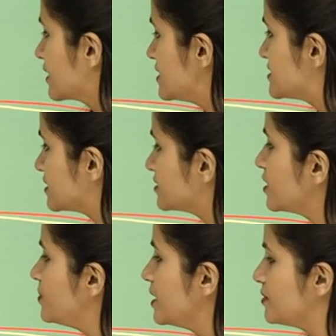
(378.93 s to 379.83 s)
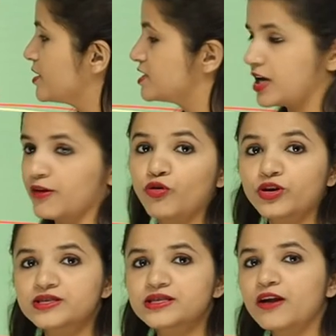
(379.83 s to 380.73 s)
कि जितनी भी इमेज है वो
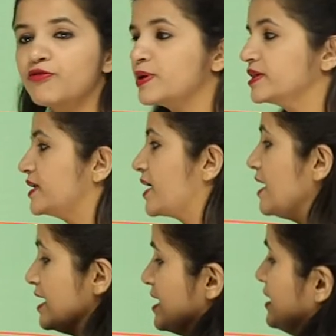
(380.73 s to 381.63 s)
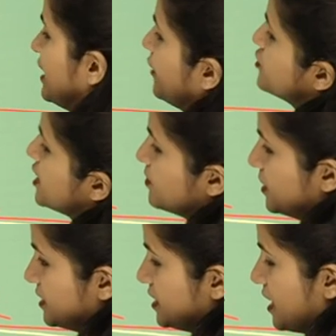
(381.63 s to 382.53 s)
किस तरफ बनती है लेफ्ट साइड
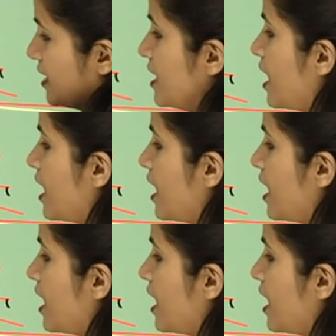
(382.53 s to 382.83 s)
बनती है